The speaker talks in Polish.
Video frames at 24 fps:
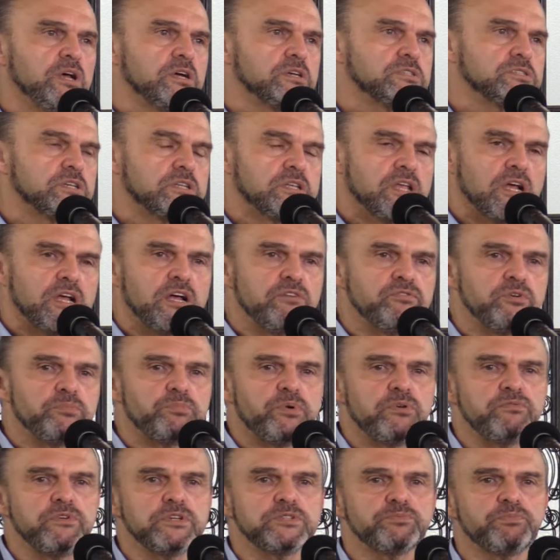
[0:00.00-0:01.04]
że taka
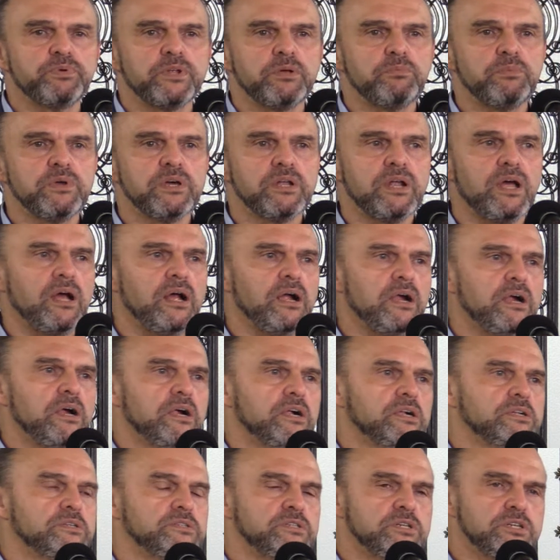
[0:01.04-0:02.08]
wypowiedź premiera
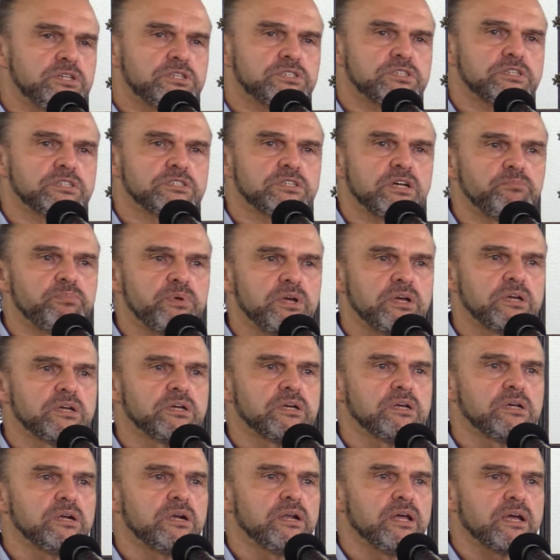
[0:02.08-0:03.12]
niszczy
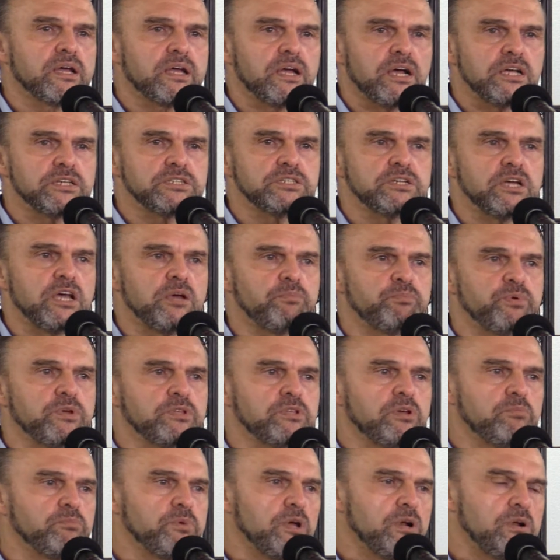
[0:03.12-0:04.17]
zabiegi lekarzy,
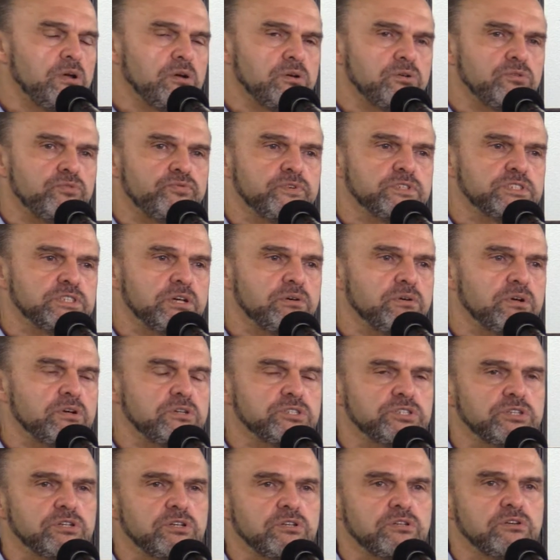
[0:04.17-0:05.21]
epidemiologów i całego
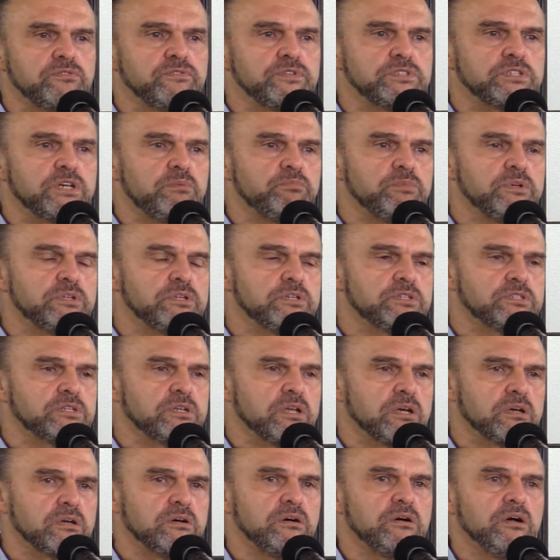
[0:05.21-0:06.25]
środowiska
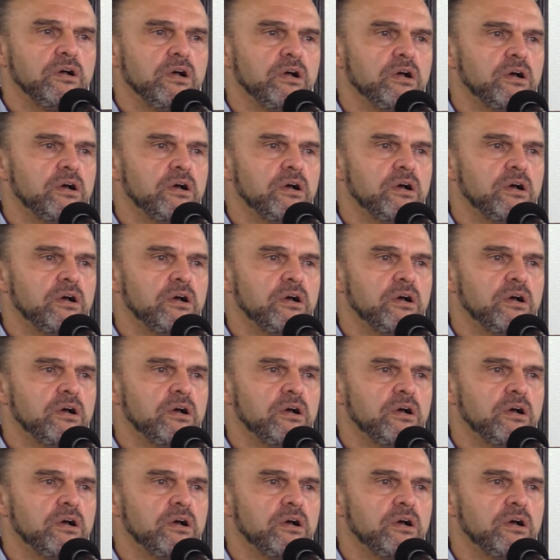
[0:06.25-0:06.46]
medycznego.